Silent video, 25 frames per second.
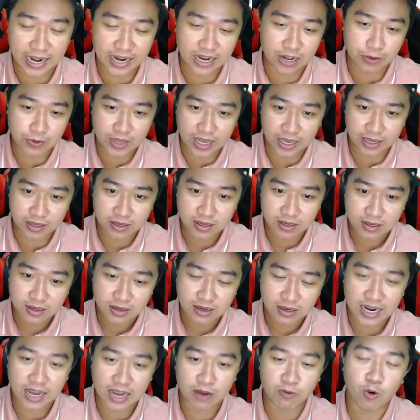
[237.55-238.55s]
điều gì
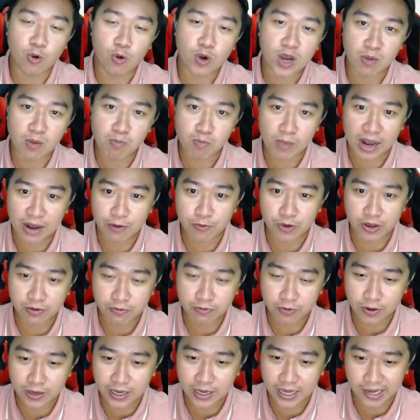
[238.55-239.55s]
là vu khống bà Nguyễn
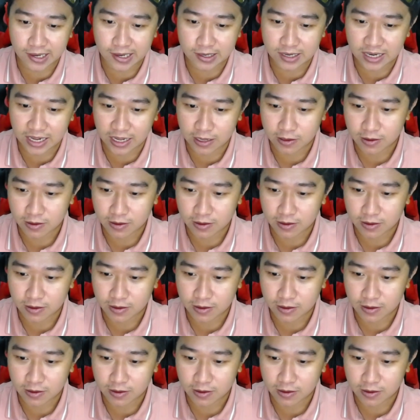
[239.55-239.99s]
Phương Hằng nè